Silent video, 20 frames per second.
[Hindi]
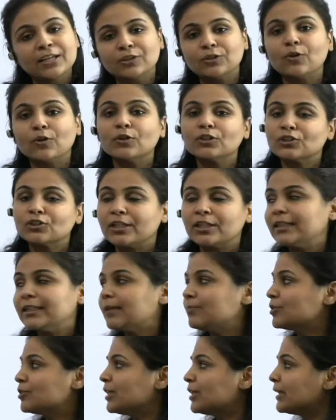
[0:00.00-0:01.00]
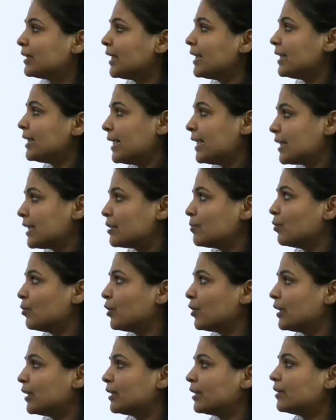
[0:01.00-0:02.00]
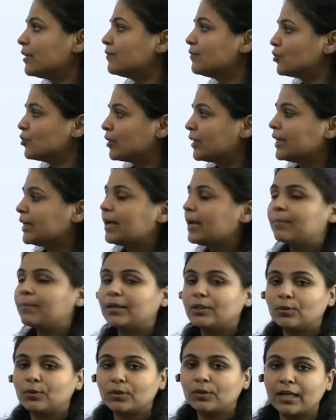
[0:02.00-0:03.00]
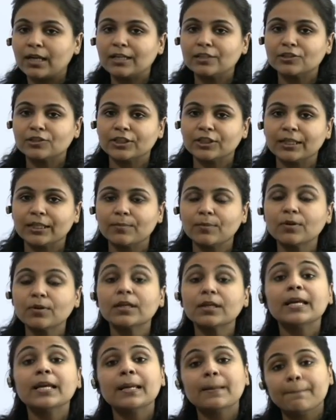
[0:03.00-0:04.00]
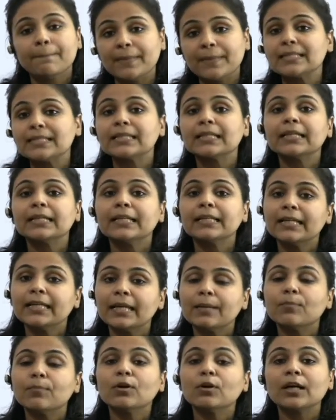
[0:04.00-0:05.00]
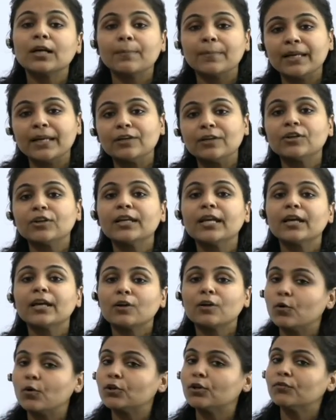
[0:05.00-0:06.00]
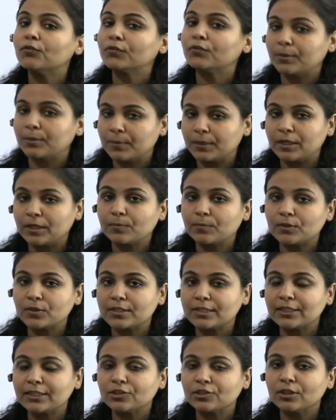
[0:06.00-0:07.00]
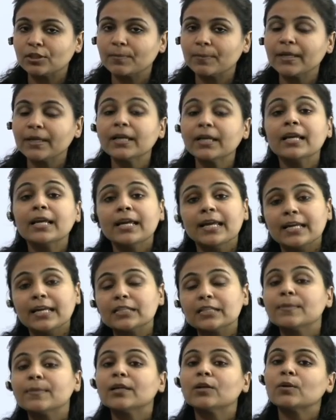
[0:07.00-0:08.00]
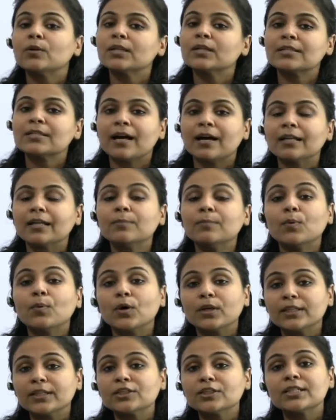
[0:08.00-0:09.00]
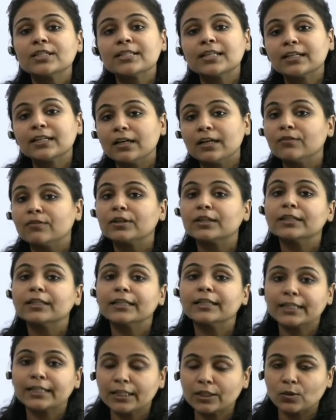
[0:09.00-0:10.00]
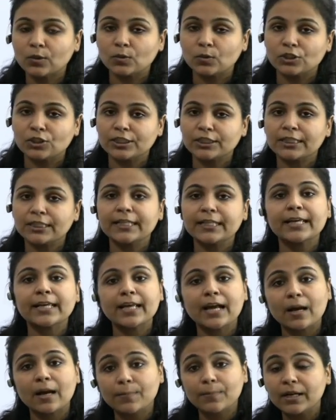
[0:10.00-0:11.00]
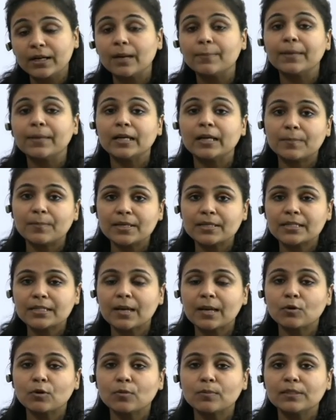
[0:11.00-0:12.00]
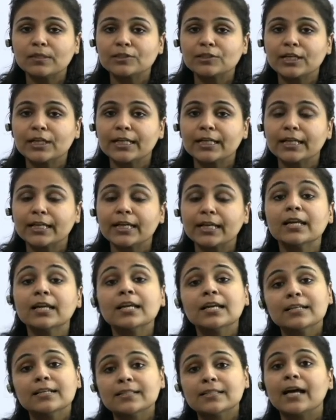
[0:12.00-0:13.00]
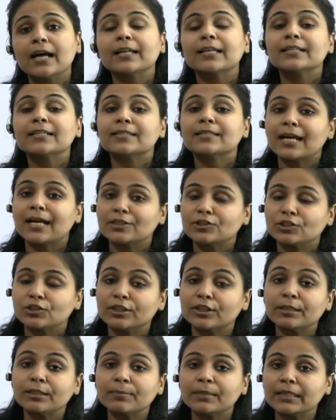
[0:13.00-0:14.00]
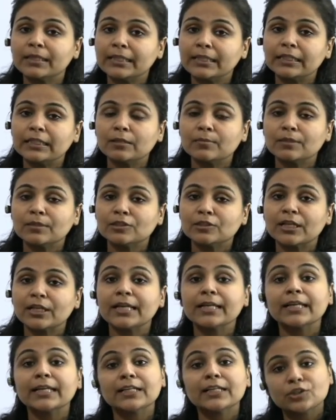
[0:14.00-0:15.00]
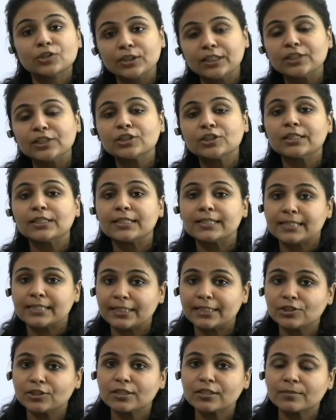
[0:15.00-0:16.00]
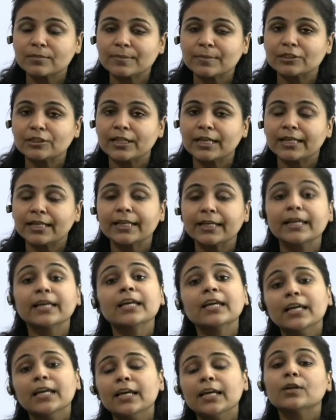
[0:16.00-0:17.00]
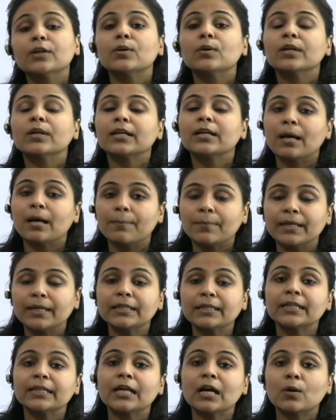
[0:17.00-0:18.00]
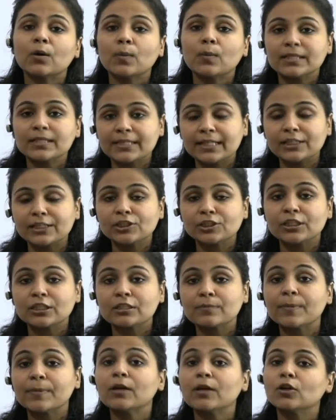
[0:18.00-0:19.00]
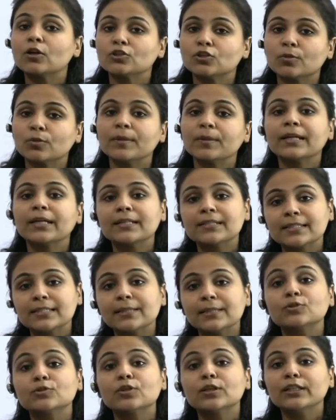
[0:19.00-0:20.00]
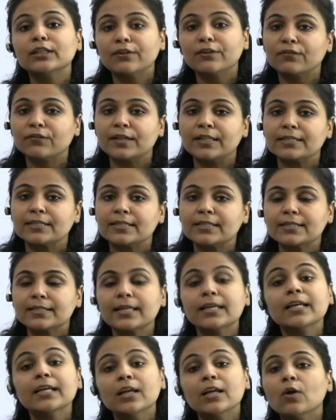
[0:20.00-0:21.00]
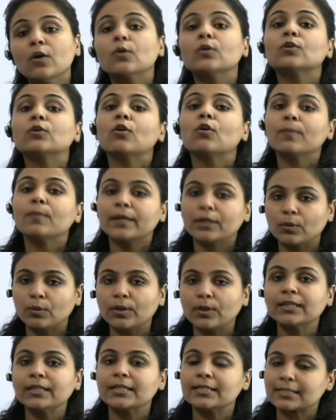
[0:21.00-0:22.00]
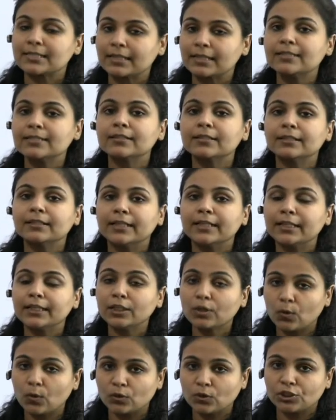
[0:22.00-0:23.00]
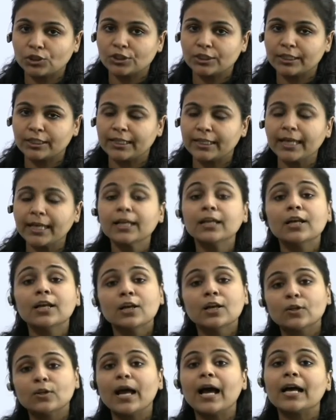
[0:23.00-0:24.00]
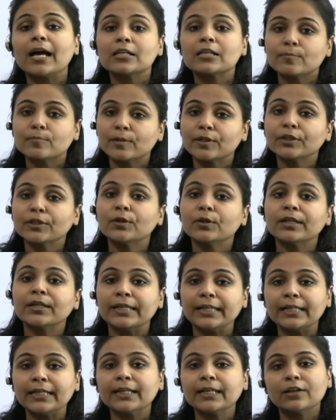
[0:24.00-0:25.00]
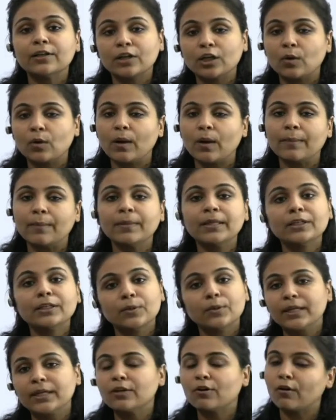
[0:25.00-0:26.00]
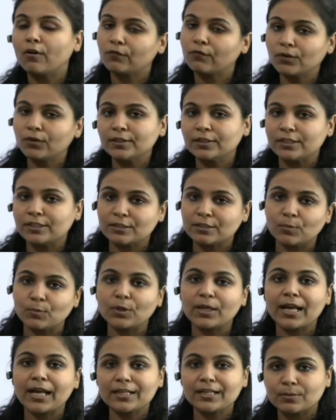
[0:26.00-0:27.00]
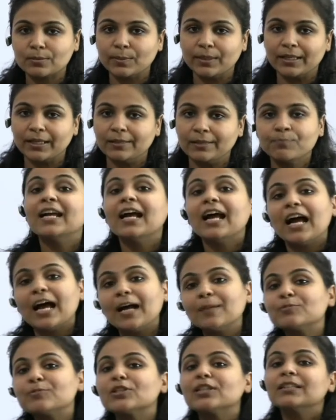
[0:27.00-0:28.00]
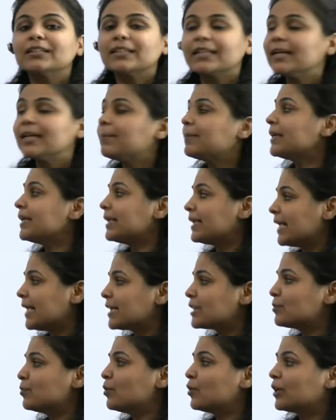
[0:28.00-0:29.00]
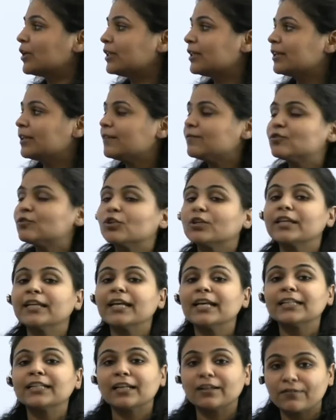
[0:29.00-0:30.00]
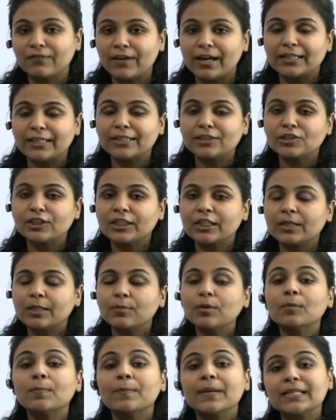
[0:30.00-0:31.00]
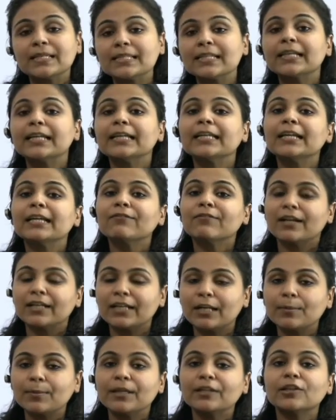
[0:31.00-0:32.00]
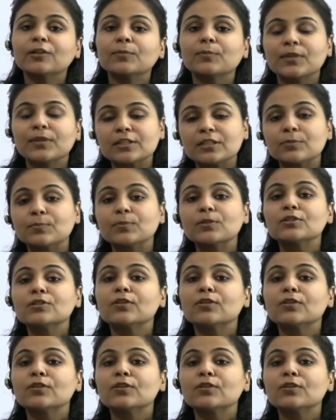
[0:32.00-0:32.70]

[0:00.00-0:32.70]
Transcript: तो चलिए अब चलते हैं नेक्स्ट बुक की तरफ जो कि है बटुकलाल जी की बुक बेसिकली ये बुक कमेंट्री है कोड ऑफ क्रिमिनल प्रोसीजर पे इसमें इन्होंने सारी इंपॉर्टेंट चीजें कवर करने की कोशिश की है यहाँ पर अमेंडमेंट्स आपको मिल जाएंगे सारे स्टैचुटरी मटेरियल मिल जाएंगे जुडिशियल डिसीजन मिल जाएंगे इन्होंने कमेंट किया हुआ है सेक्शंस पे और जो भी कंसेप्चुअल डिफरेंसेस है उनको भी इन्होंने डिस्कस करने की कोशिश की है तो एज पर योर नीड एंड रिक्वायरमेंट यू कैन ऑफर दिस बुक एज वेल अब चलते हैं अपनी नेक्स्ट बुक की तरफ जो कि है टकमानी जी की बुक बेसिकली फंडामेंटल प्रिंसिपल्स ऑफ